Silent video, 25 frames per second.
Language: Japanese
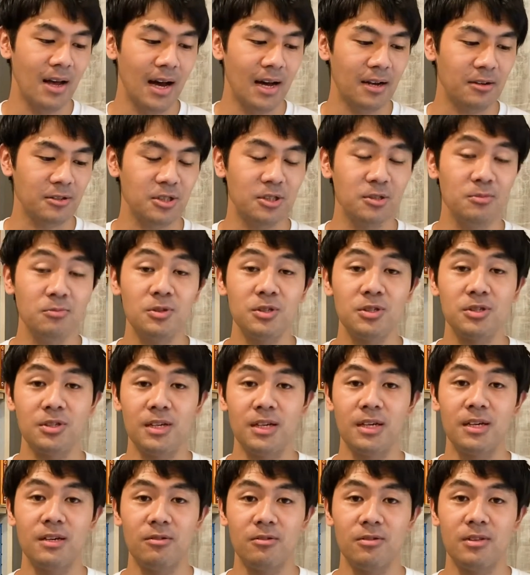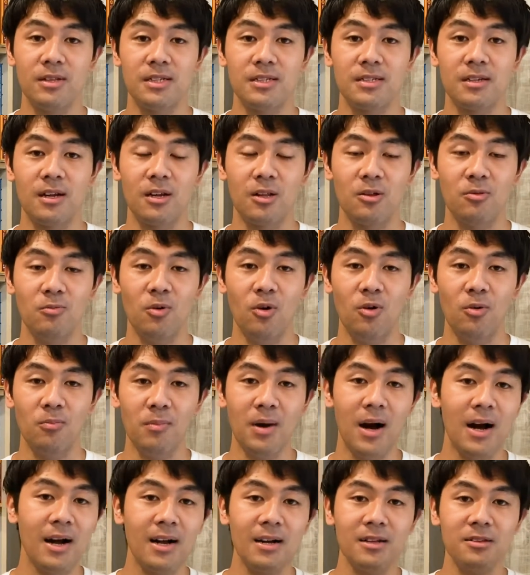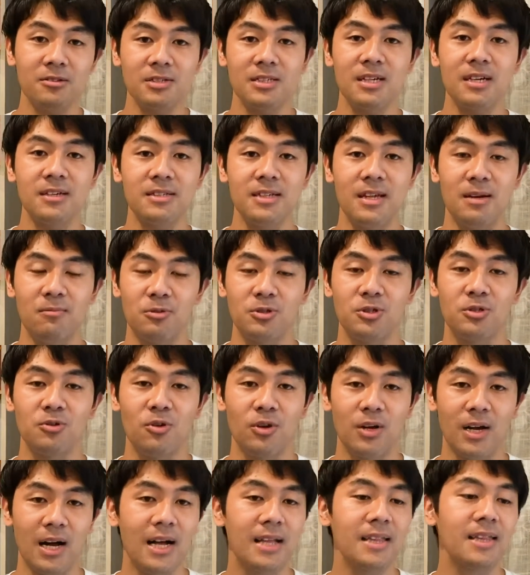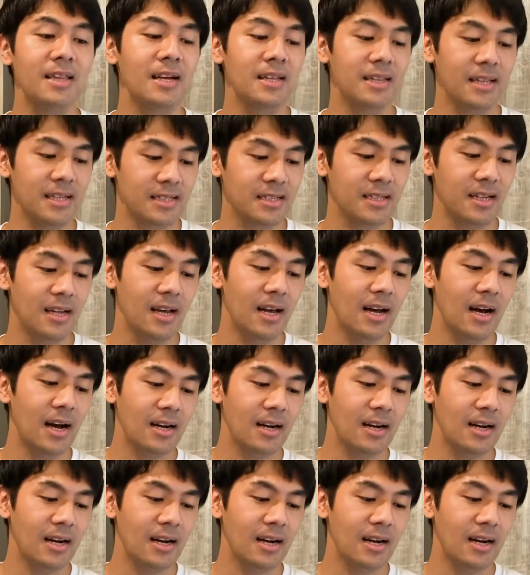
あのスムーズに行くんですけれどもまあアカウント作成もすごい簡単です